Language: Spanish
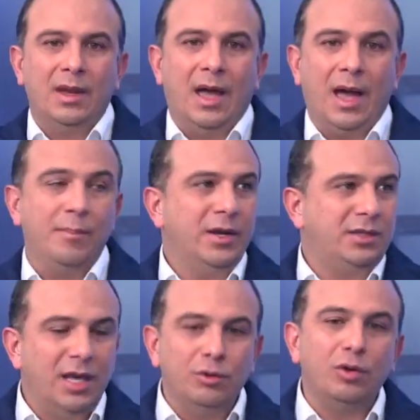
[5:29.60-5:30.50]

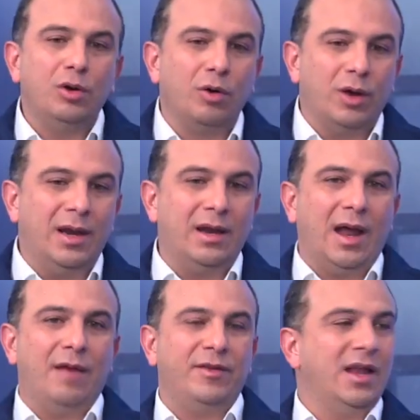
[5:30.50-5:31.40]
advirtiendo, en,
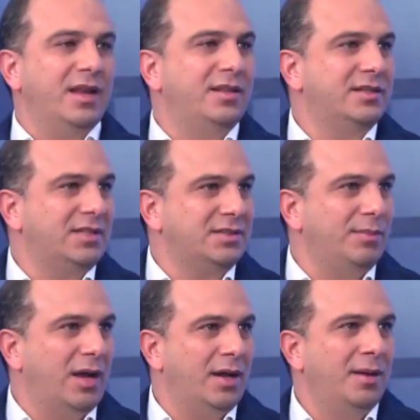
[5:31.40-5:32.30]
a finales de esta
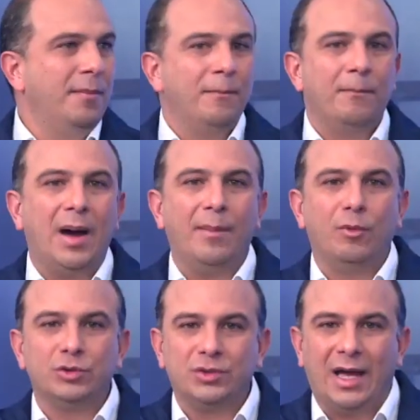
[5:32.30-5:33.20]
semana
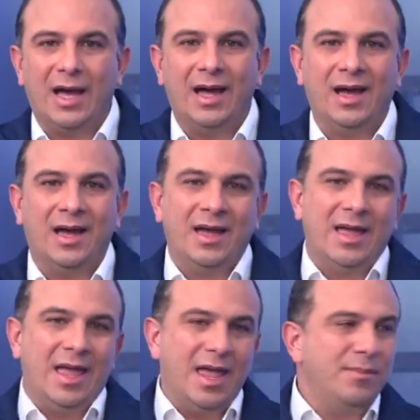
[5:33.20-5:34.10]
vamos a
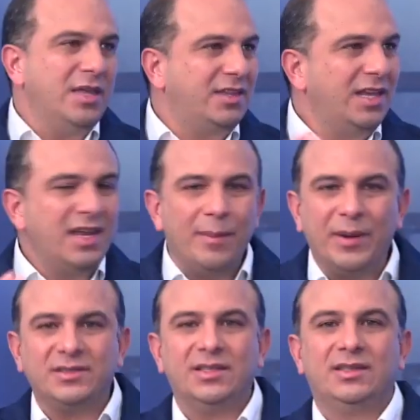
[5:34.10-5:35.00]
emitir y a
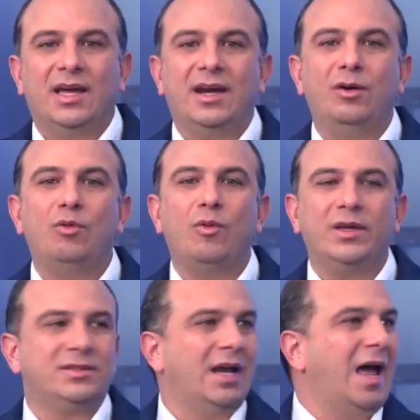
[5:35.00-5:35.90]
presentar
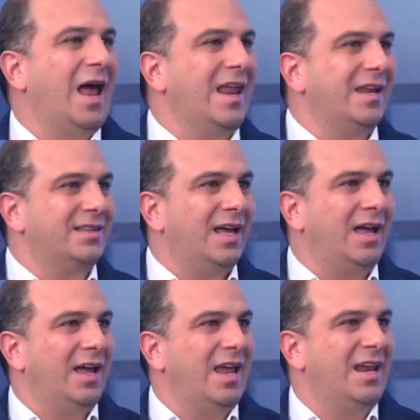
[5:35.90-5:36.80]
nuestra
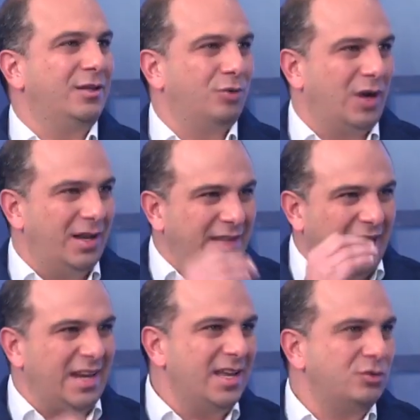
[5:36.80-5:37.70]
alerta electoral de
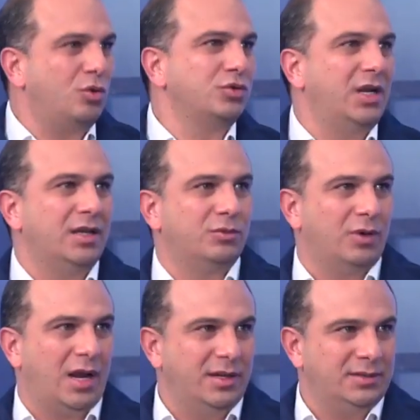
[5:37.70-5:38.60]
riesgos
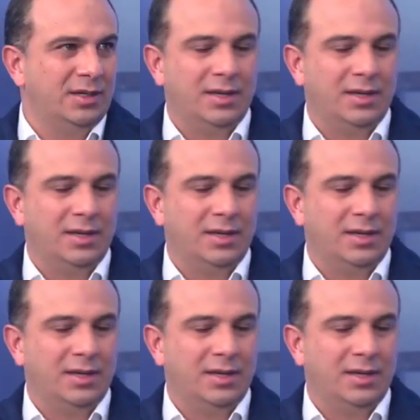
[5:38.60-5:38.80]
electorales